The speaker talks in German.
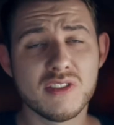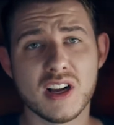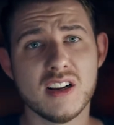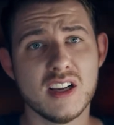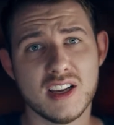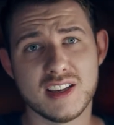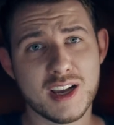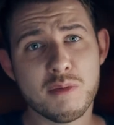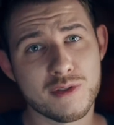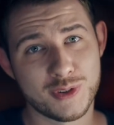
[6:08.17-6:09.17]
Weil ich
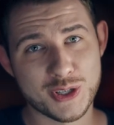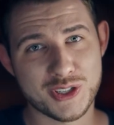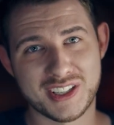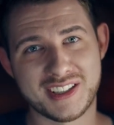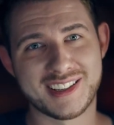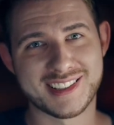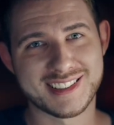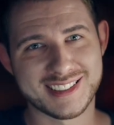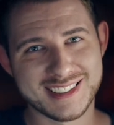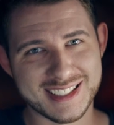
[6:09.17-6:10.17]
kann mir vorstellen,
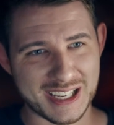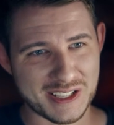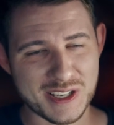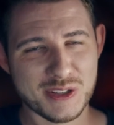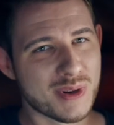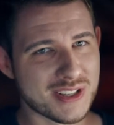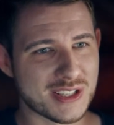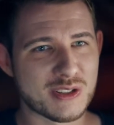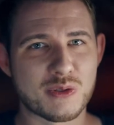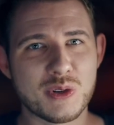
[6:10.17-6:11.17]
dass ja, jetzt erstmal
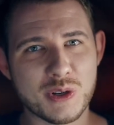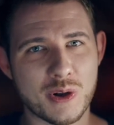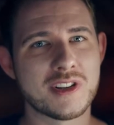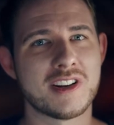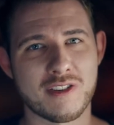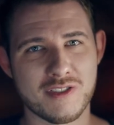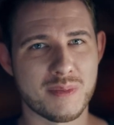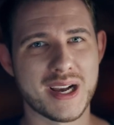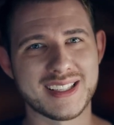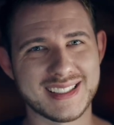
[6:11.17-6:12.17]
Assassin's Creed Content
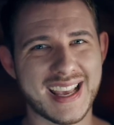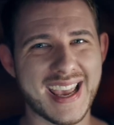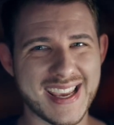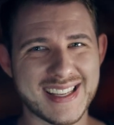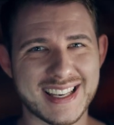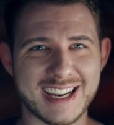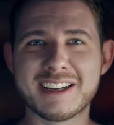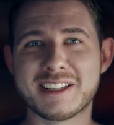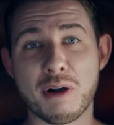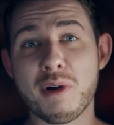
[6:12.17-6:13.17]
aufarbeiten echt
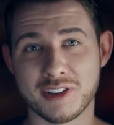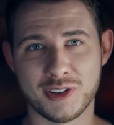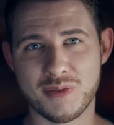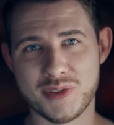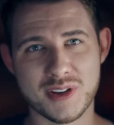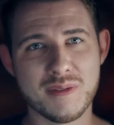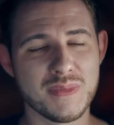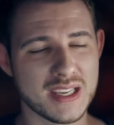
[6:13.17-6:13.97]
lange dauern könnte.